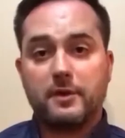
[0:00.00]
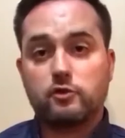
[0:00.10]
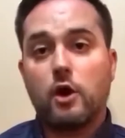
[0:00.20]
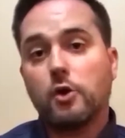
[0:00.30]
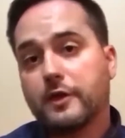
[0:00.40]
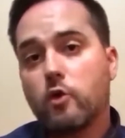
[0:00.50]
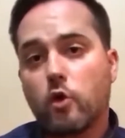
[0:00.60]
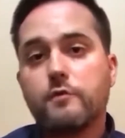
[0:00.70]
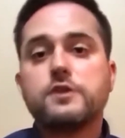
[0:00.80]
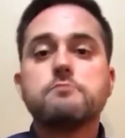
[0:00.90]
Pessoal, eu tenho
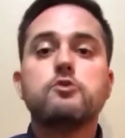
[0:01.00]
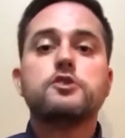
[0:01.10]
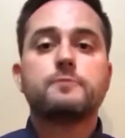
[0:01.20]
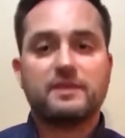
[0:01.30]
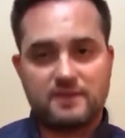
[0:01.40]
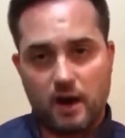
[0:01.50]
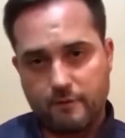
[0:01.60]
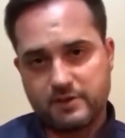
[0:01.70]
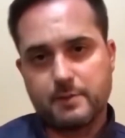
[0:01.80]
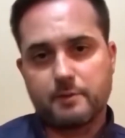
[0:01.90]
um convite muito
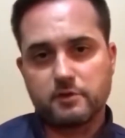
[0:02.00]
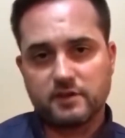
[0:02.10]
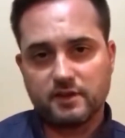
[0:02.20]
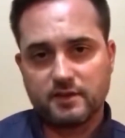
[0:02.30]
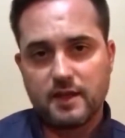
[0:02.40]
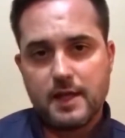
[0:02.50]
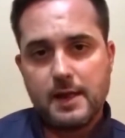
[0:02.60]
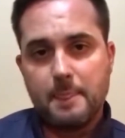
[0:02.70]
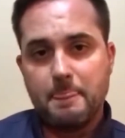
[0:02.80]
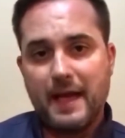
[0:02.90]
especial a fazer para vocês.
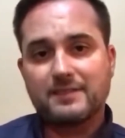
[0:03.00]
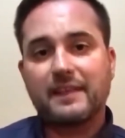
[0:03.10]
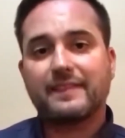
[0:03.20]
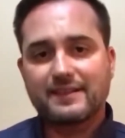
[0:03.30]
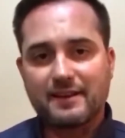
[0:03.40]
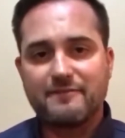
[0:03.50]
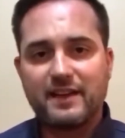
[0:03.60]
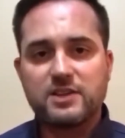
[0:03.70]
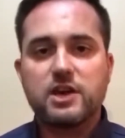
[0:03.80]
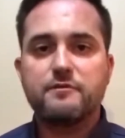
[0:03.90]
Nessa
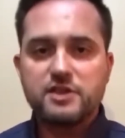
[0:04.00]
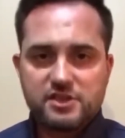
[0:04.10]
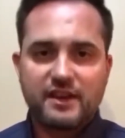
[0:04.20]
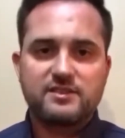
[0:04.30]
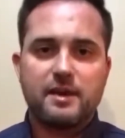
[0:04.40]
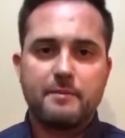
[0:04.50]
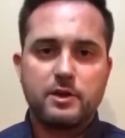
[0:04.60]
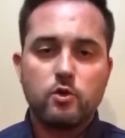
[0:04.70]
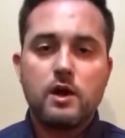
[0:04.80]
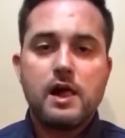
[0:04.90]
terça-feira, dia 23 de
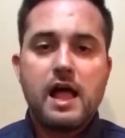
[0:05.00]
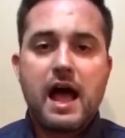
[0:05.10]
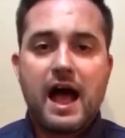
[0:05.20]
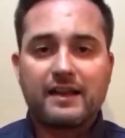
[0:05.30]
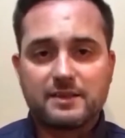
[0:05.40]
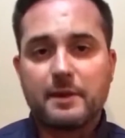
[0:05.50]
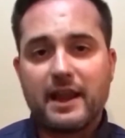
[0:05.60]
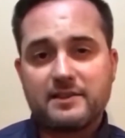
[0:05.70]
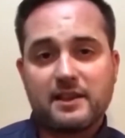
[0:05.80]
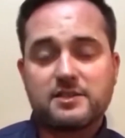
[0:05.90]
abril, a
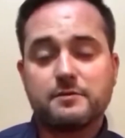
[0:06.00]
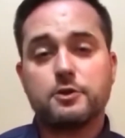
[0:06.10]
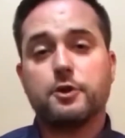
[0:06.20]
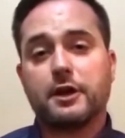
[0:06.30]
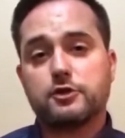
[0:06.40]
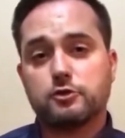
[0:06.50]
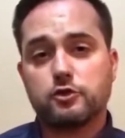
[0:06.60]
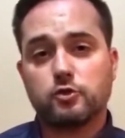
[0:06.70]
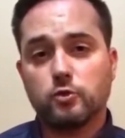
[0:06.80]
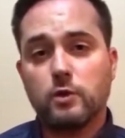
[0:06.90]
Assembleia Legislativa do Rio Grande do
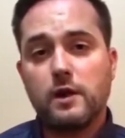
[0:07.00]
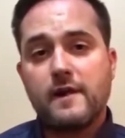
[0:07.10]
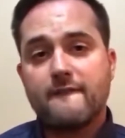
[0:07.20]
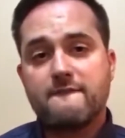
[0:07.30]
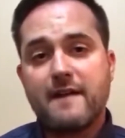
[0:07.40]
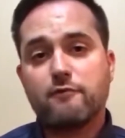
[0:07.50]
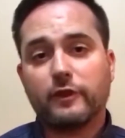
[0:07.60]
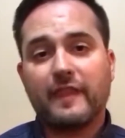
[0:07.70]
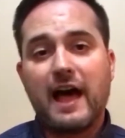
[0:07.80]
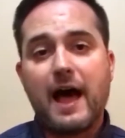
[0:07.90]
Sul vai
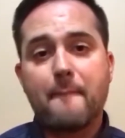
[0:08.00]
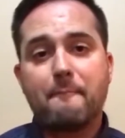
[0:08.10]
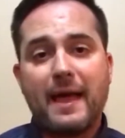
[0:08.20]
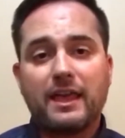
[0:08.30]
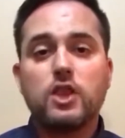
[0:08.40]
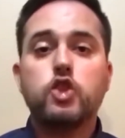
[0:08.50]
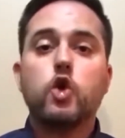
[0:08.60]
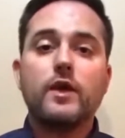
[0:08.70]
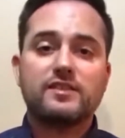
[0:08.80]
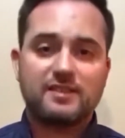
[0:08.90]
votar a PEC
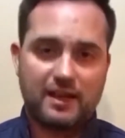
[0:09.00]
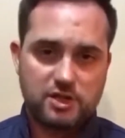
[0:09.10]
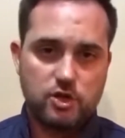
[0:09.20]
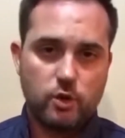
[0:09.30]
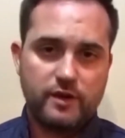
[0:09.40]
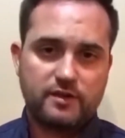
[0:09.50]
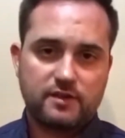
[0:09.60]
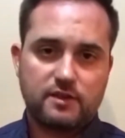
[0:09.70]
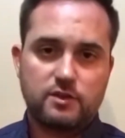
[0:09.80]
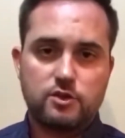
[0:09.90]

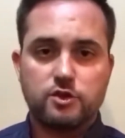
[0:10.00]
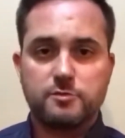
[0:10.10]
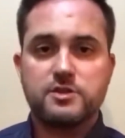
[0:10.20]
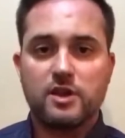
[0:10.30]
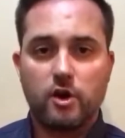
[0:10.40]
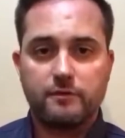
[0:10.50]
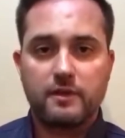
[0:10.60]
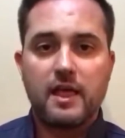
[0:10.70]
272 de 2019.